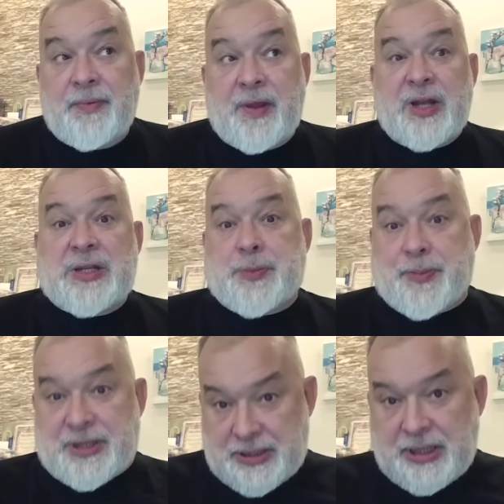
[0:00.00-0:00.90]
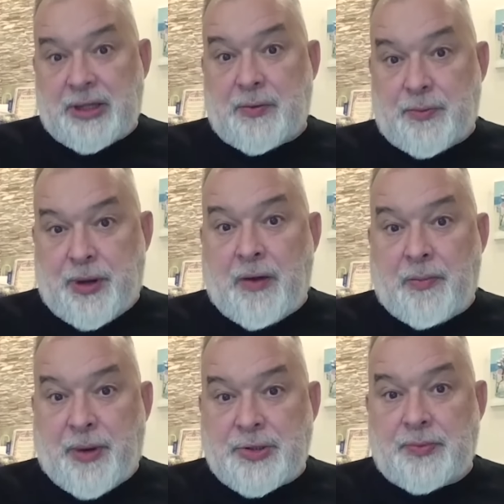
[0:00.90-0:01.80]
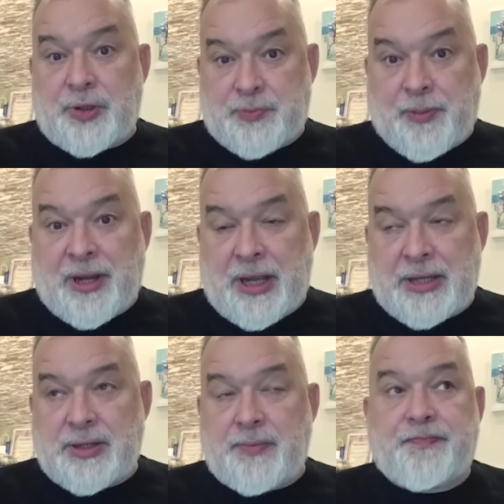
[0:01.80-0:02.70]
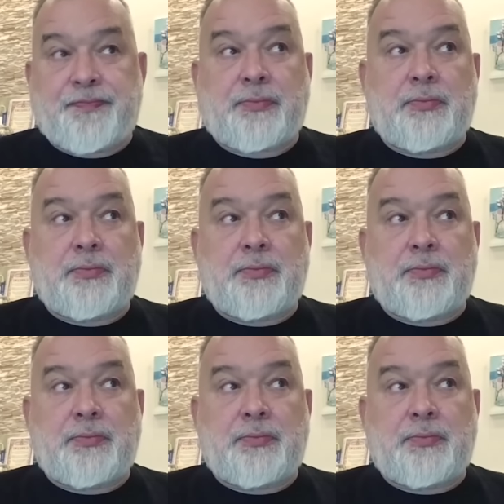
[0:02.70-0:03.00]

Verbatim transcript: Давайте по прецедентному праву пойдем, то есть по понятиям.